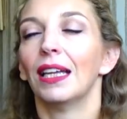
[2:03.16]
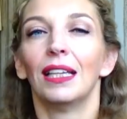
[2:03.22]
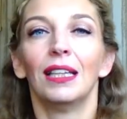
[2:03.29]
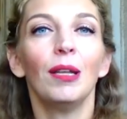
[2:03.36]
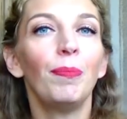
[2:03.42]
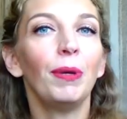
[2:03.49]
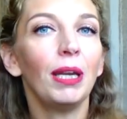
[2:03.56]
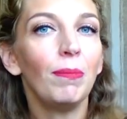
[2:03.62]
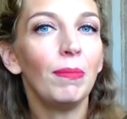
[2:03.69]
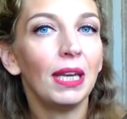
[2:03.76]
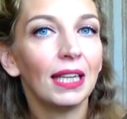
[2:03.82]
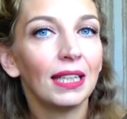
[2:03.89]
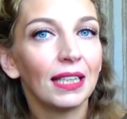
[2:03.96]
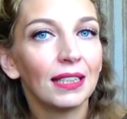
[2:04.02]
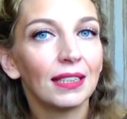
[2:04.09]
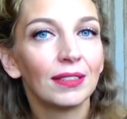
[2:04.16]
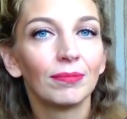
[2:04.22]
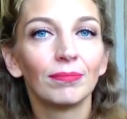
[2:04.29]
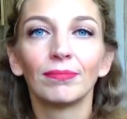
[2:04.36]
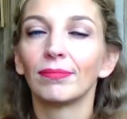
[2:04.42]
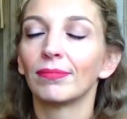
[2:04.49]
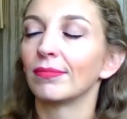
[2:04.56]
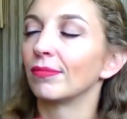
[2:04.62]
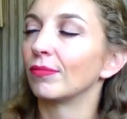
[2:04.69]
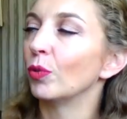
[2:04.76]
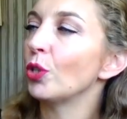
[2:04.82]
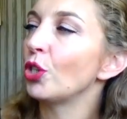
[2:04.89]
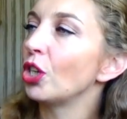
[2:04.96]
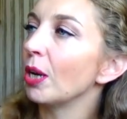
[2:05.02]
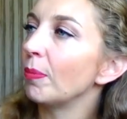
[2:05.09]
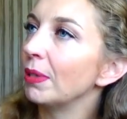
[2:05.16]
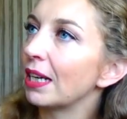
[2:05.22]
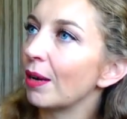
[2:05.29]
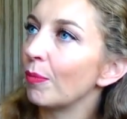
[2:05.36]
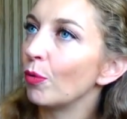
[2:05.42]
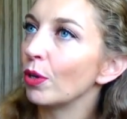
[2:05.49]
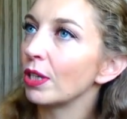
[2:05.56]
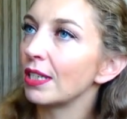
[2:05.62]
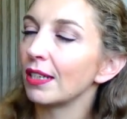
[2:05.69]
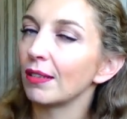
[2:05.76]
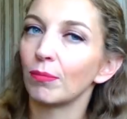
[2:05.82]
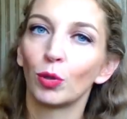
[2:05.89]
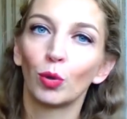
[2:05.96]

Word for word: На переменах, в учебной работе,